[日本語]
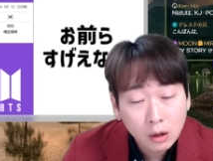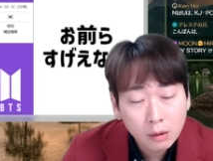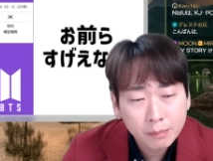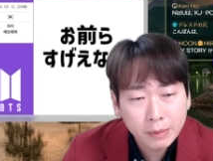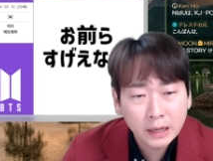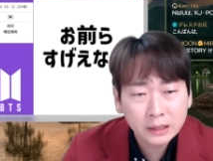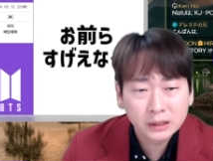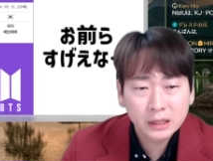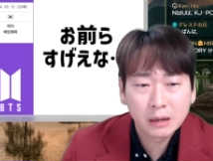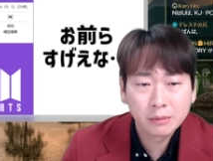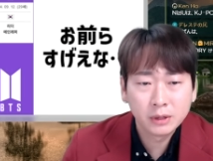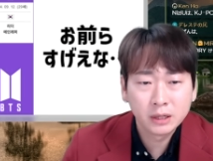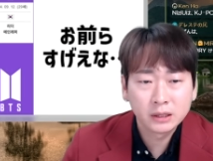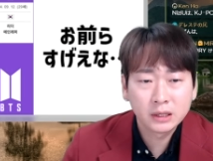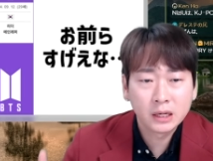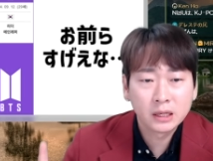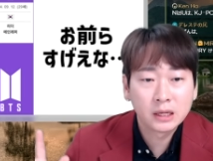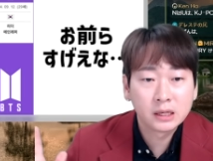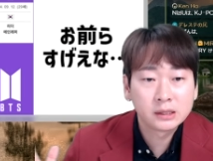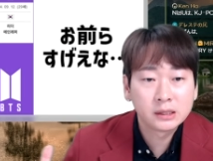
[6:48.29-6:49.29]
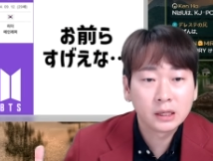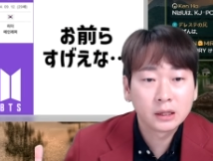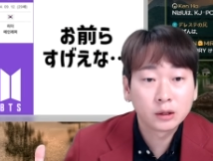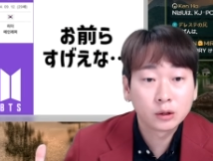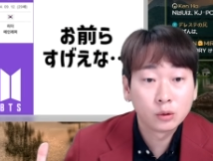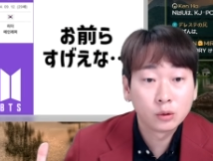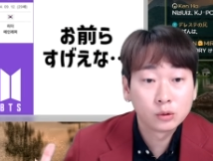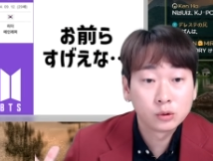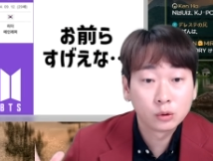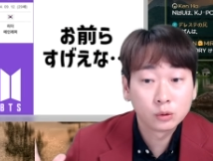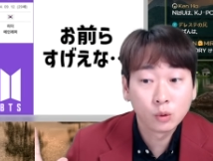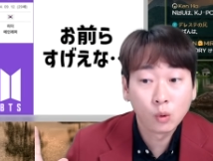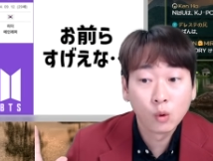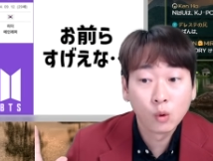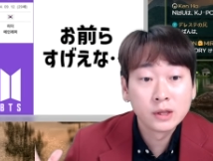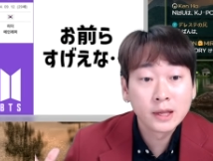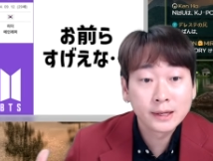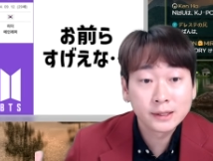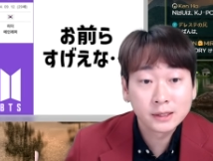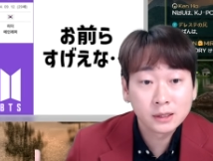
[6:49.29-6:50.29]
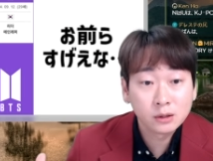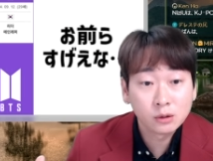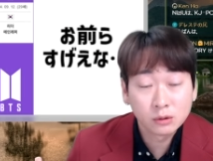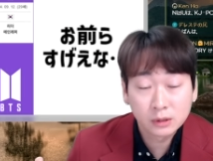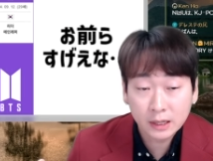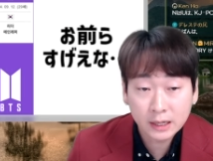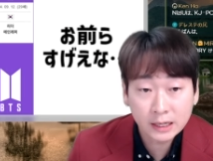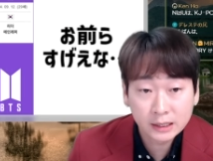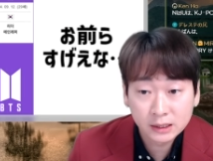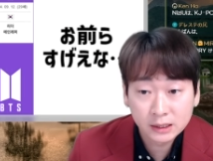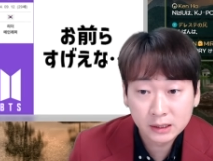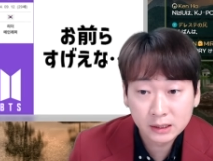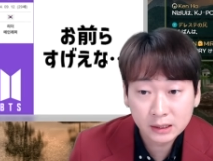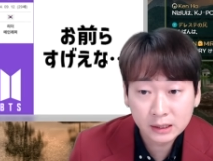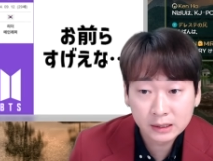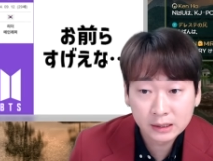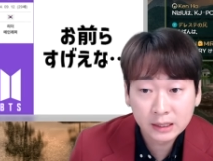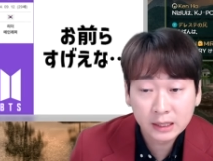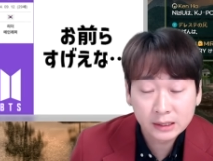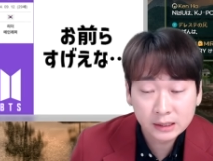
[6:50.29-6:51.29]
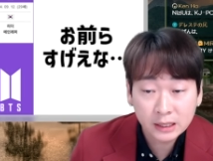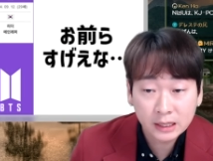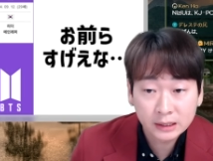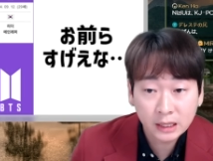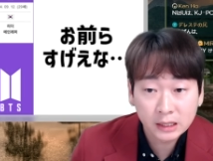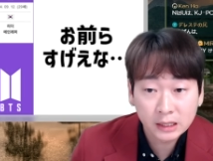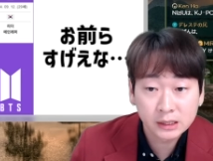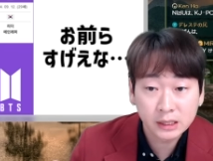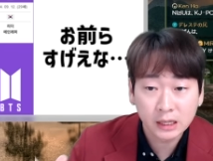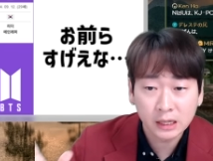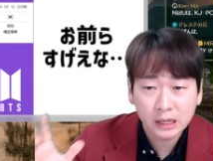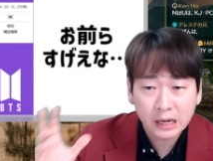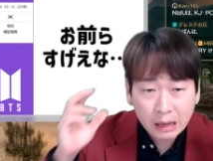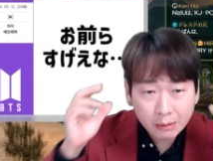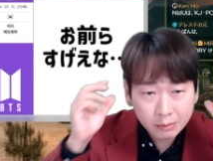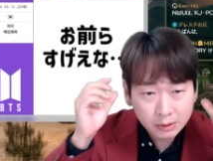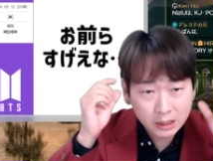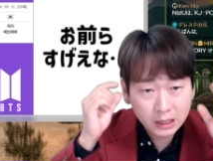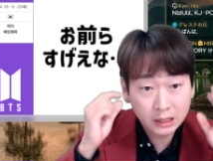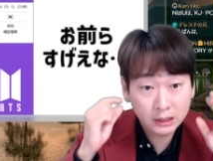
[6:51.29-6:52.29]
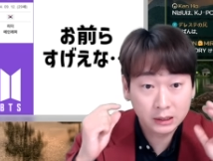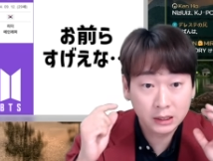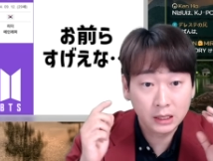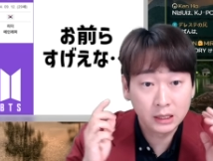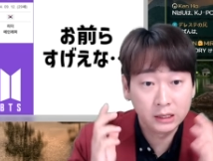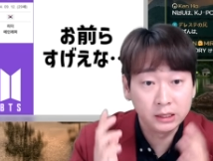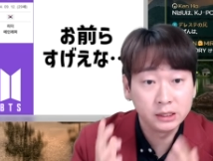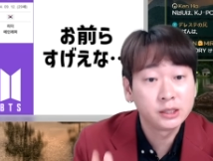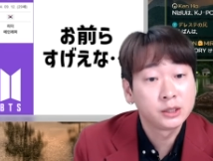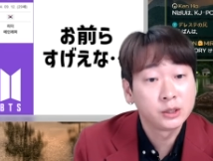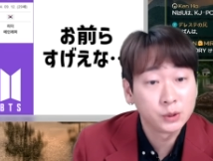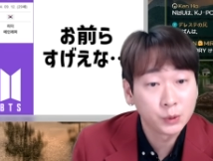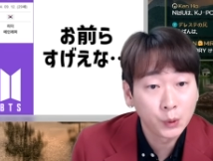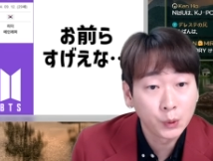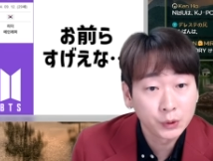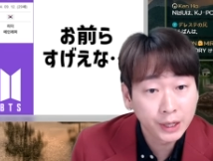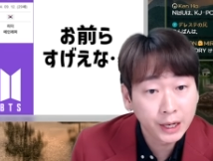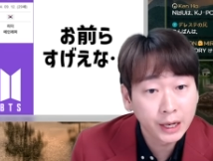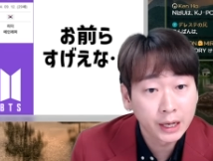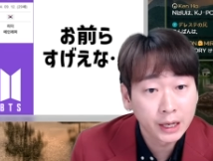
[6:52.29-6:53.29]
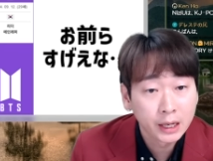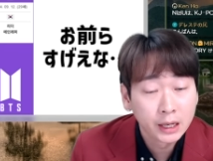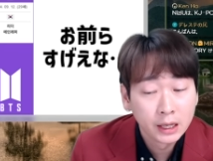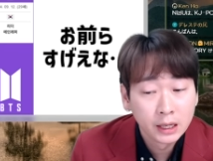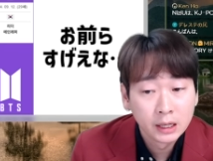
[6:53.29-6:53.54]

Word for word: バタみたいな窃盗所と同じような形で、髪型一緒で、